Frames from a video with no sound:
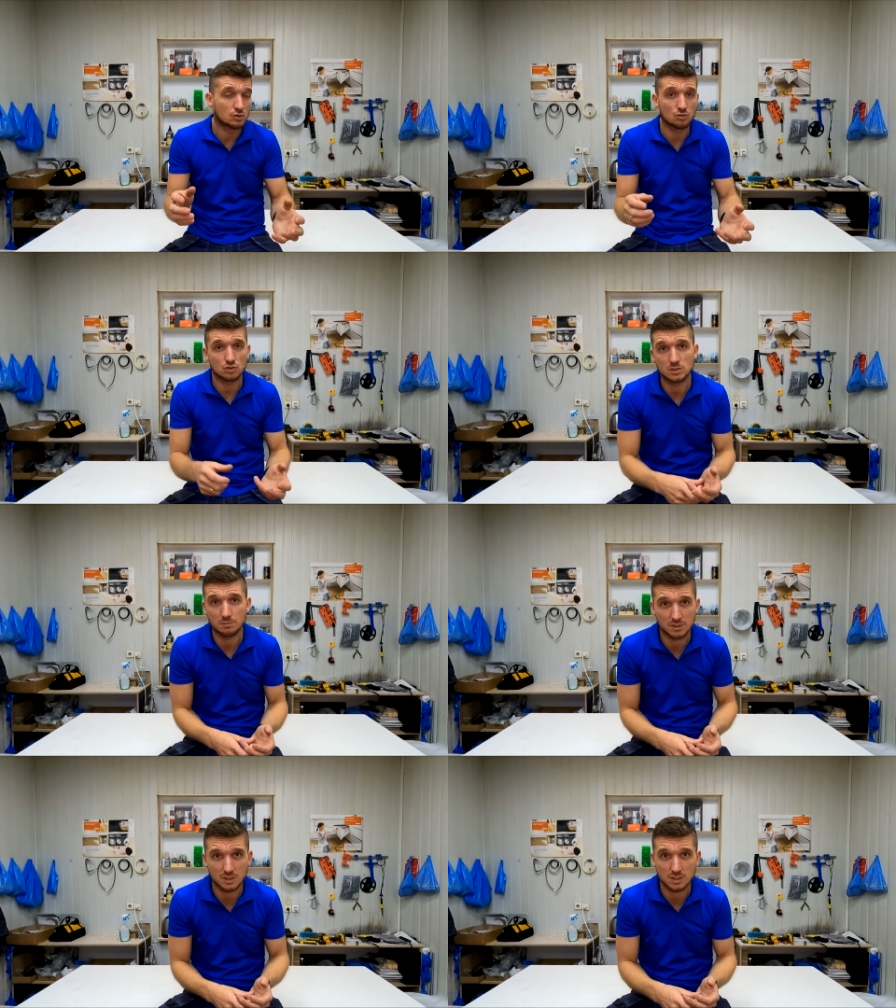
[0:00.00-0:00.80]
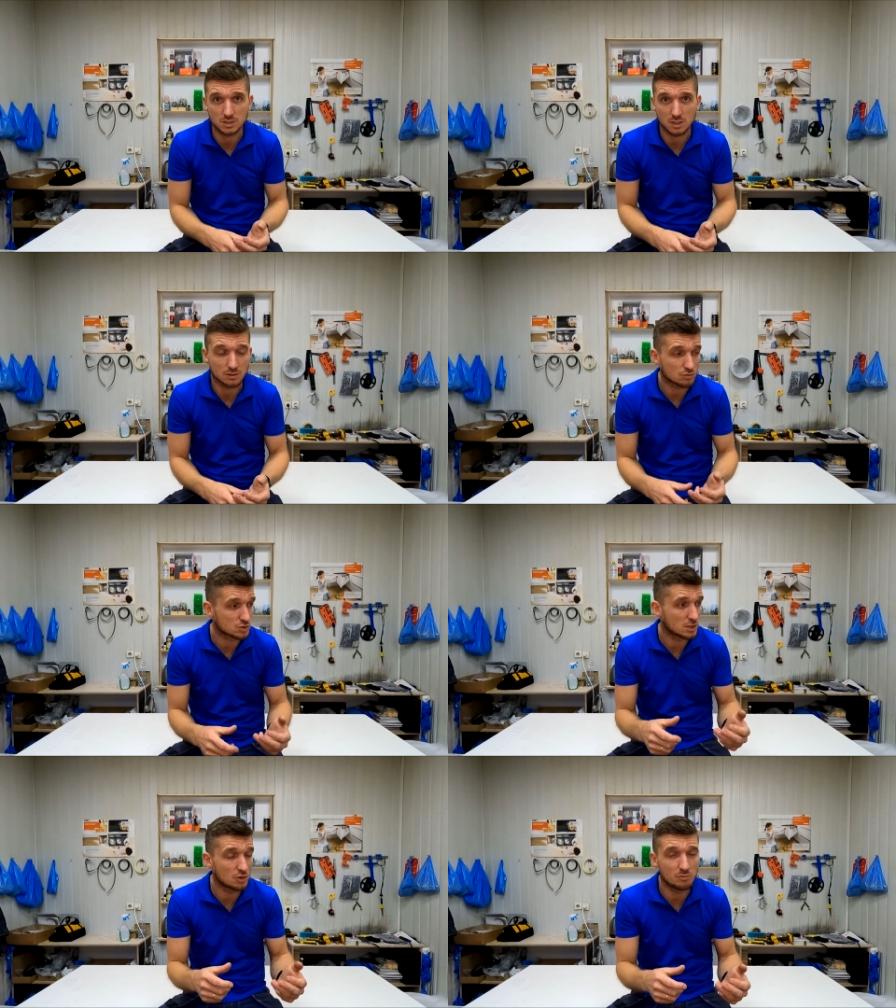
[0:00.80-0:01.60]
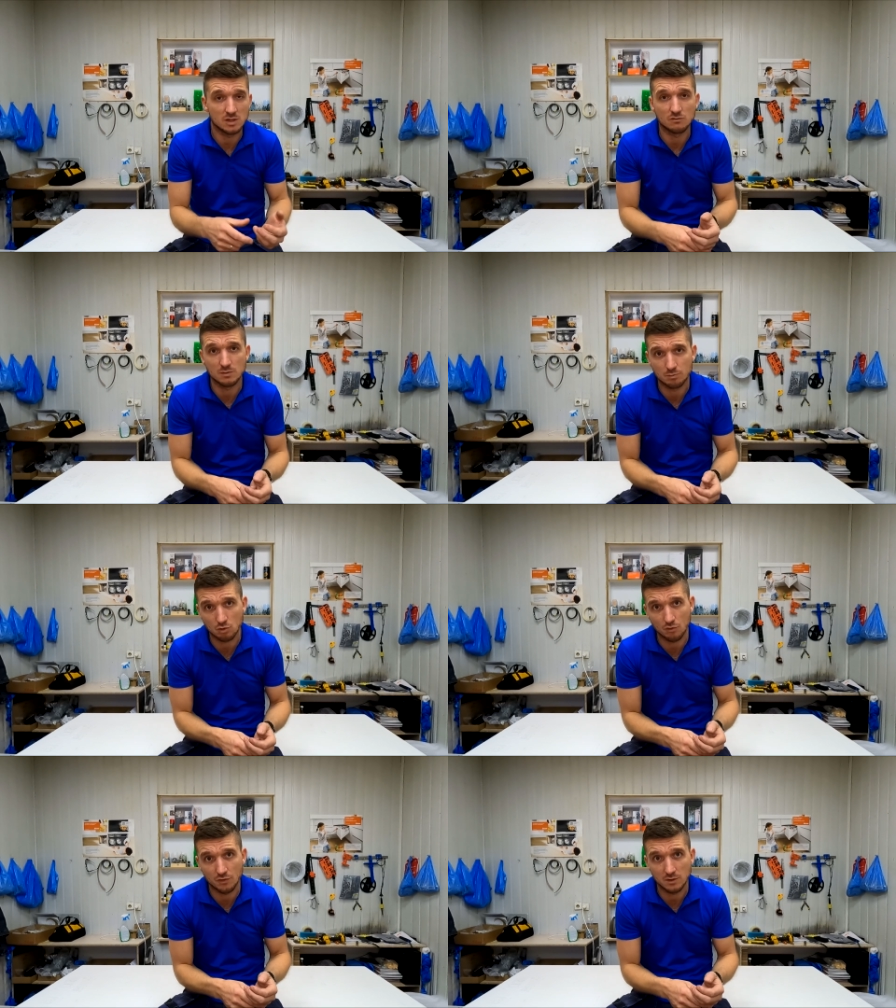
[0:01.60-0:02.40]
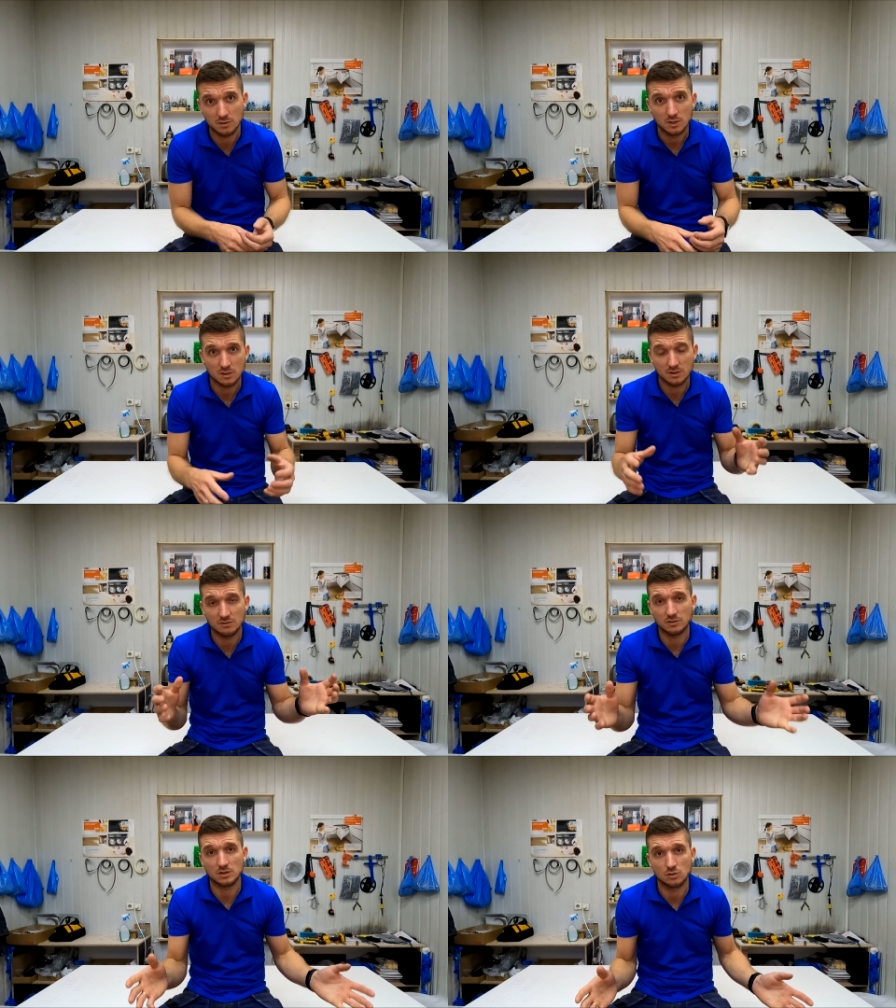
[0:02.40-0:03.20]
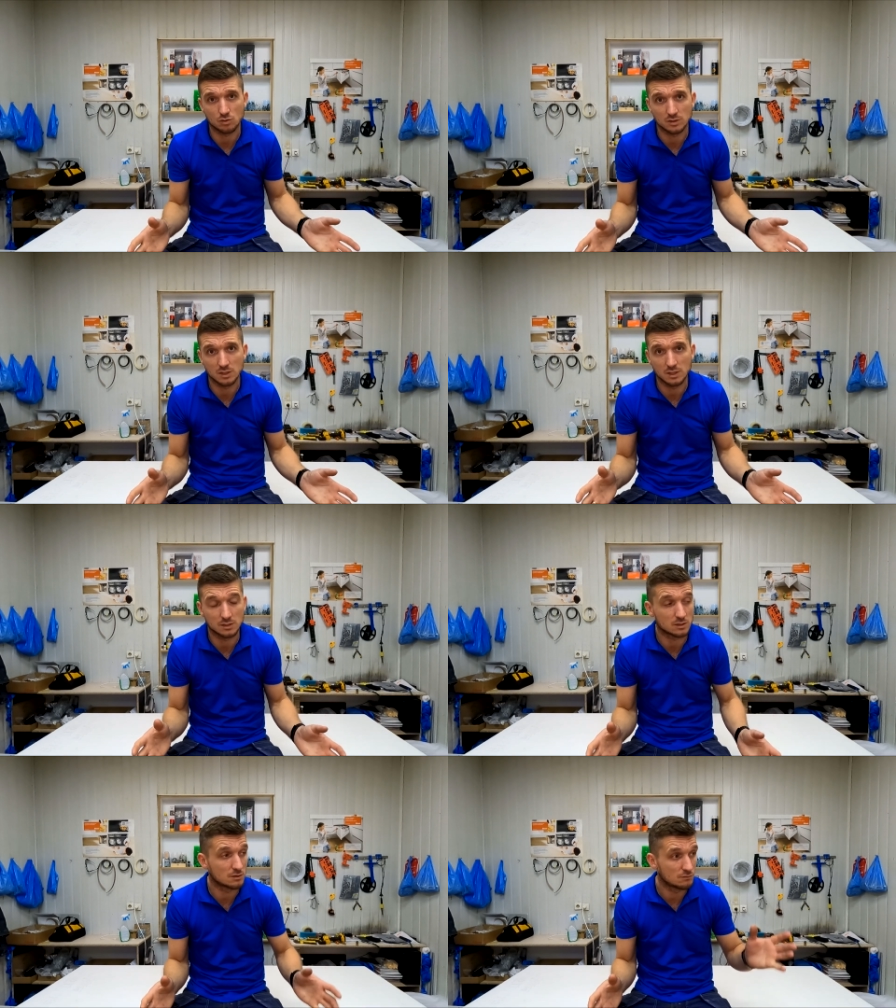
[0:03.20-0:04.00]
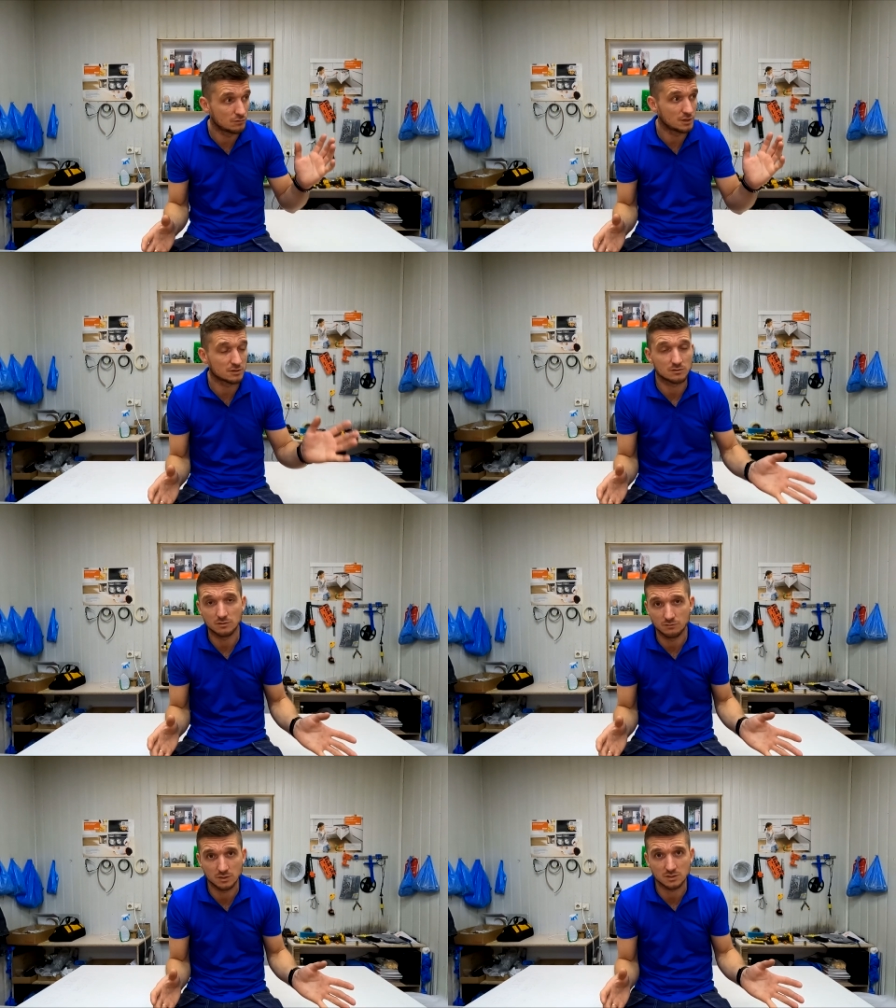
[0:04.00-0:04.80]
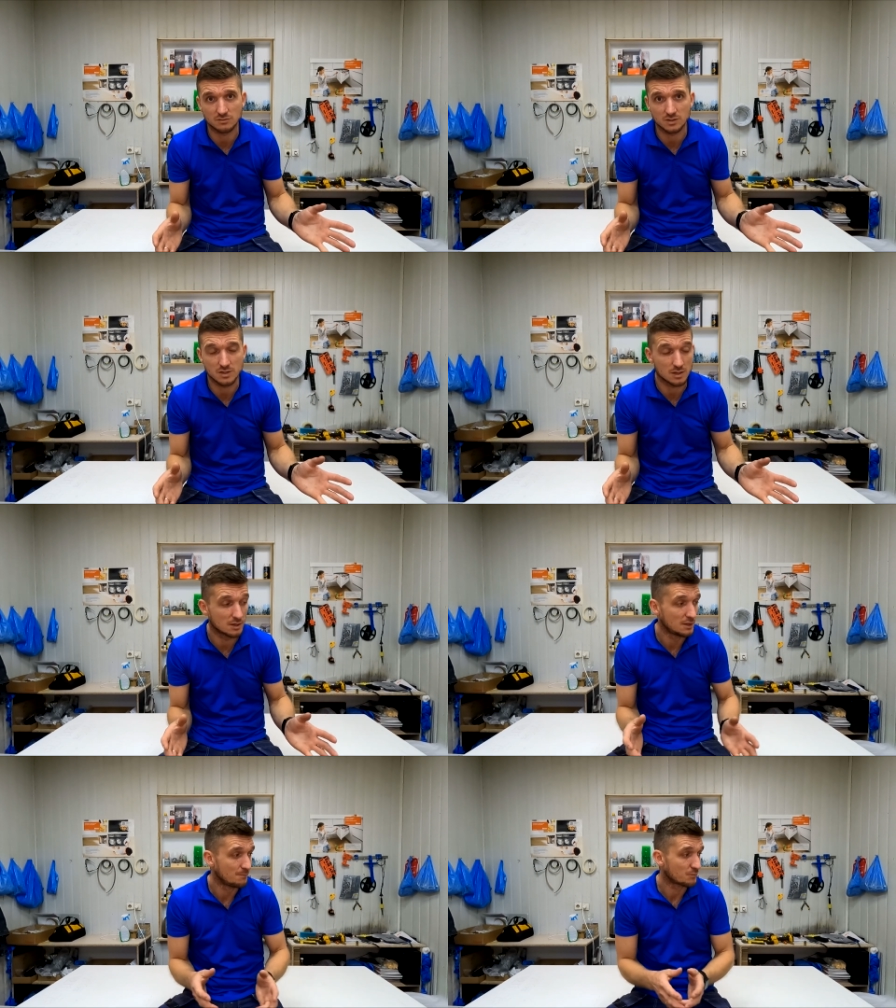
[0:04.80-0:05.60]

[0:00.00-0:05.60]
Тоже подорожал. Тот же алюминиевый профиль для светодиодной ленты вырос, вырос в цене.